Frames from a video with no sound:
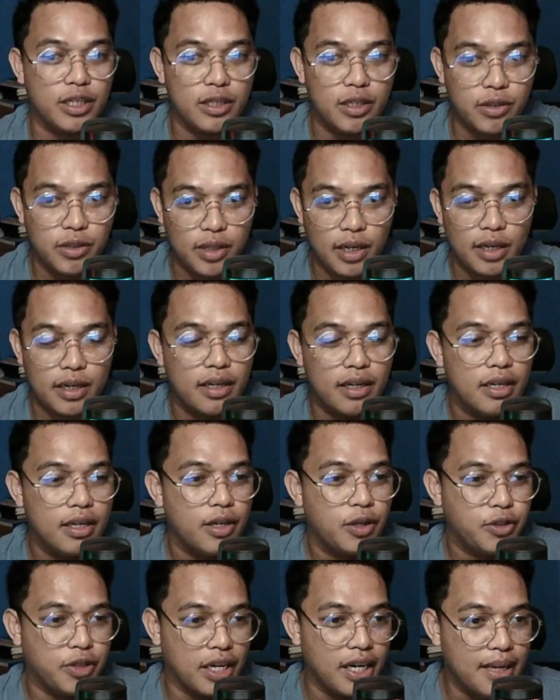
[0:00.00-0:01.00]
sang sang
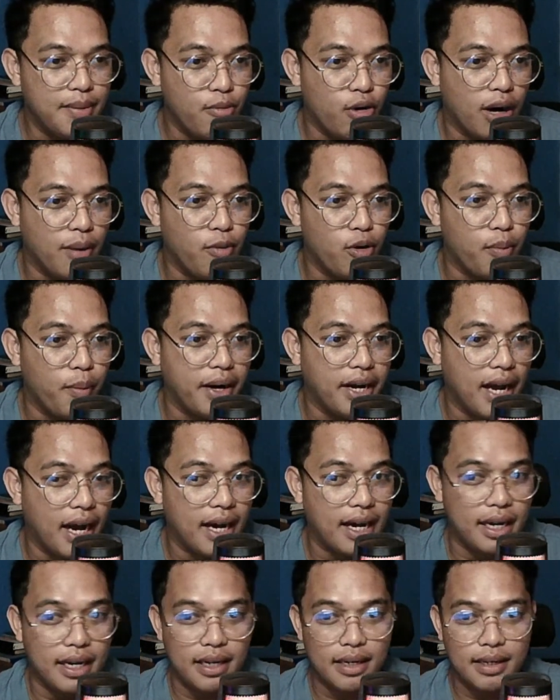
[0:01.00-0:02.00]
sang libo kabuk
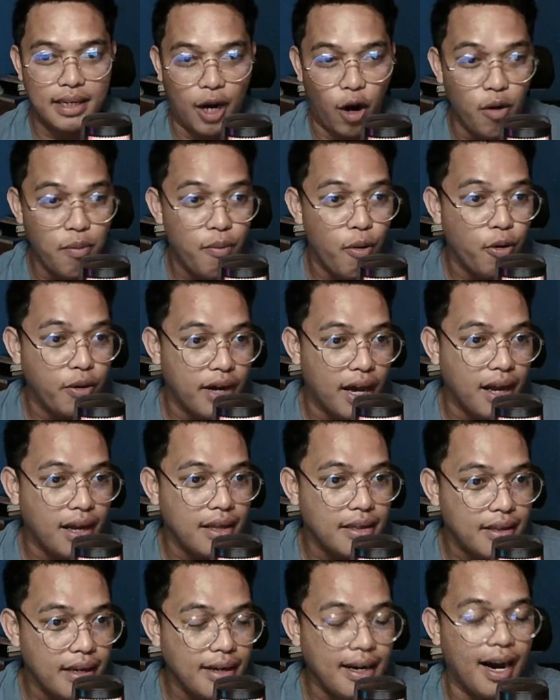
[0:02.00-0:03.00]
manha Kahubog na?
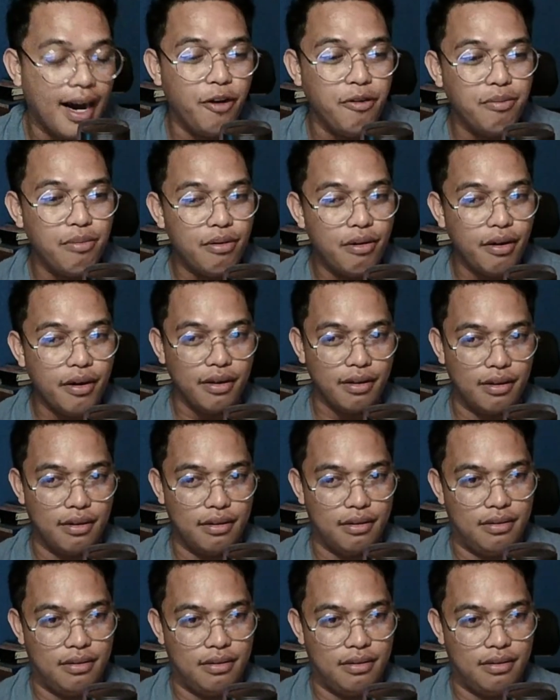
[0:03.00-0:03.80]
Di na kahubog, oy.